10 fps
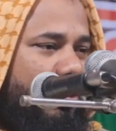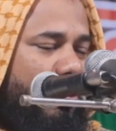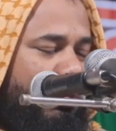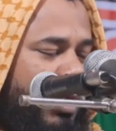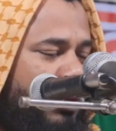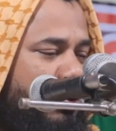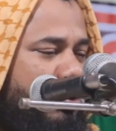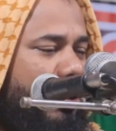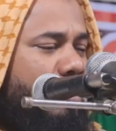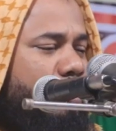তোমরা
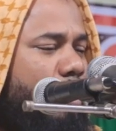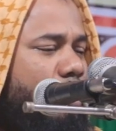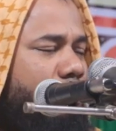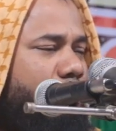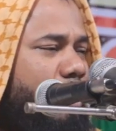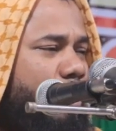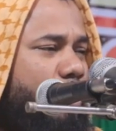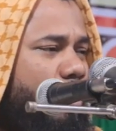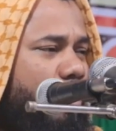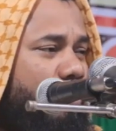দুইজন যখন মিলিত
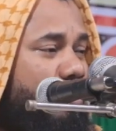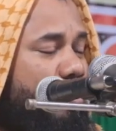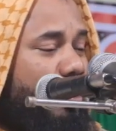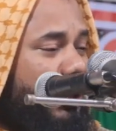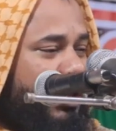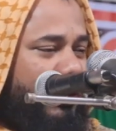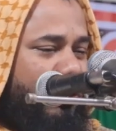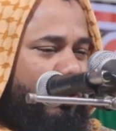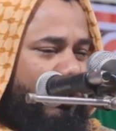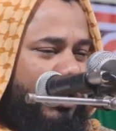হও শয়তান
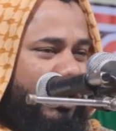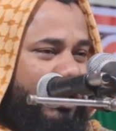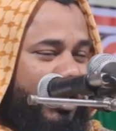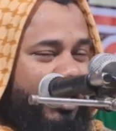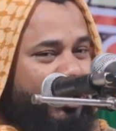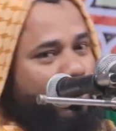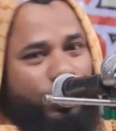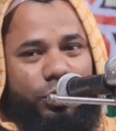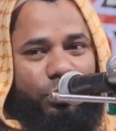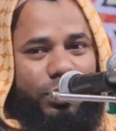তোমাদের সাথে
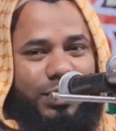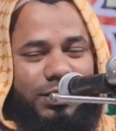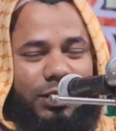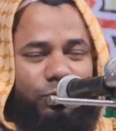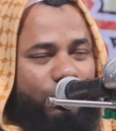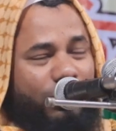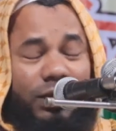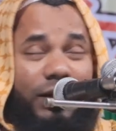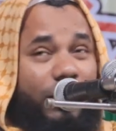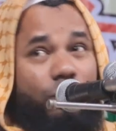শরিক হয়ে যায় তোমরা
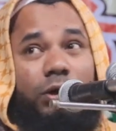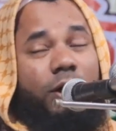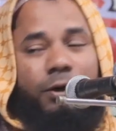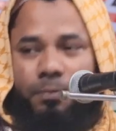দেখো না